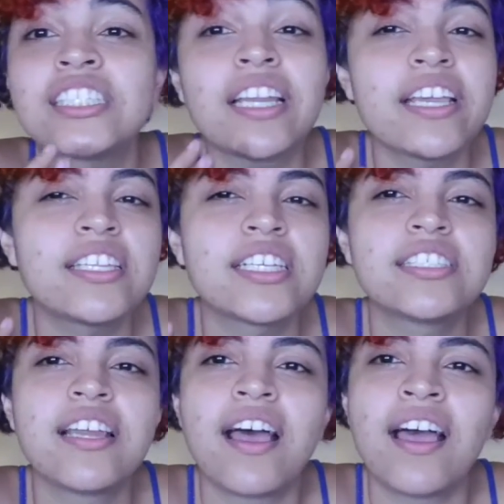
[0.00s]
as
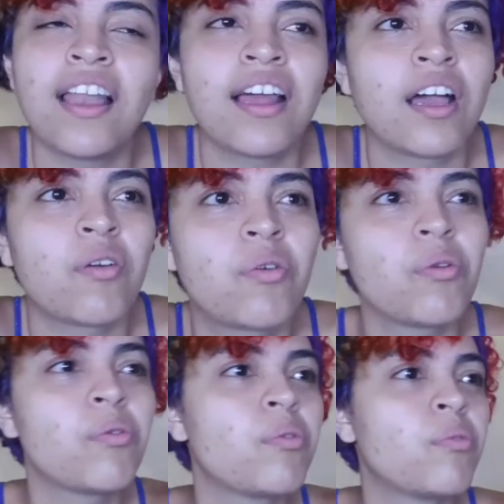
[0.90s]
letras dela
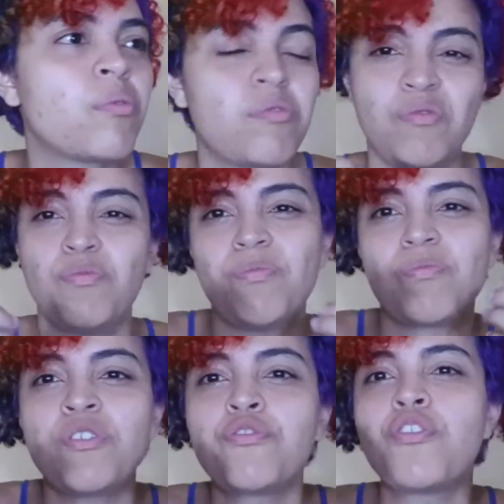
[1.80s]
com
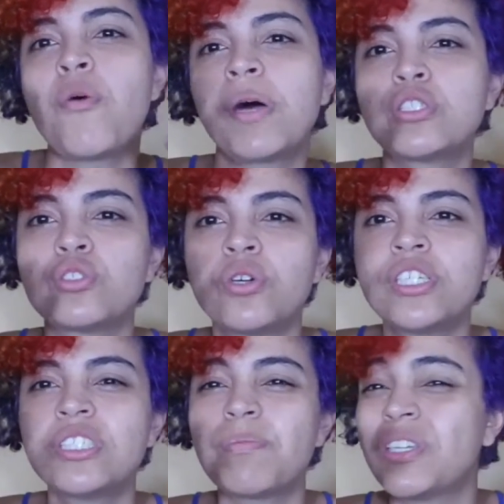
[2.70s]

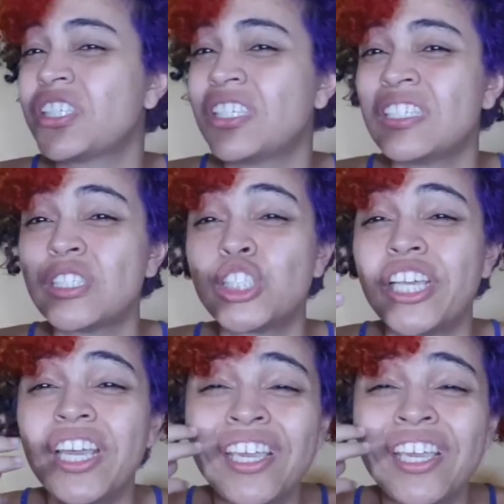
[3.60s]
informações e pesquisas